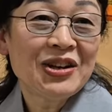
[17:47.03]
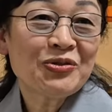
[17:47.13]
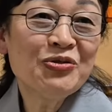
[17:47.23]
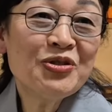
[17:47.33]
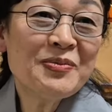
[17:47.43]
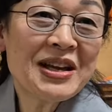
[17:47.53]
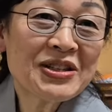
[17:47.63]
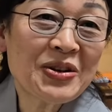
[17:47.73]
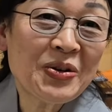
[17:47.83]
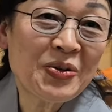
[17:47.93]

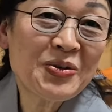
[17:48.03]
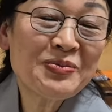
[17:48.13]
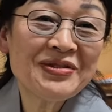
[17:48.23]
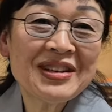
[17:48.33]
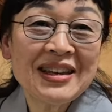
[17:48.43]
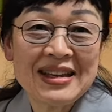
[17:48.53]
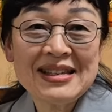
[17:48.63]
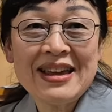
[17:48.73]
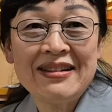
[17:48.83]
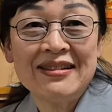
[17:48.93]
궁금해서 오는 분들이
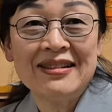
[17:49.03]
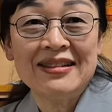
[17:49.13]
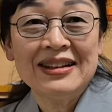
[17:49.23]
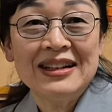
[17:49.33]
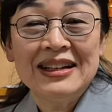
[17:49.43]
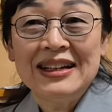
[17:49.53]
계세요. 네.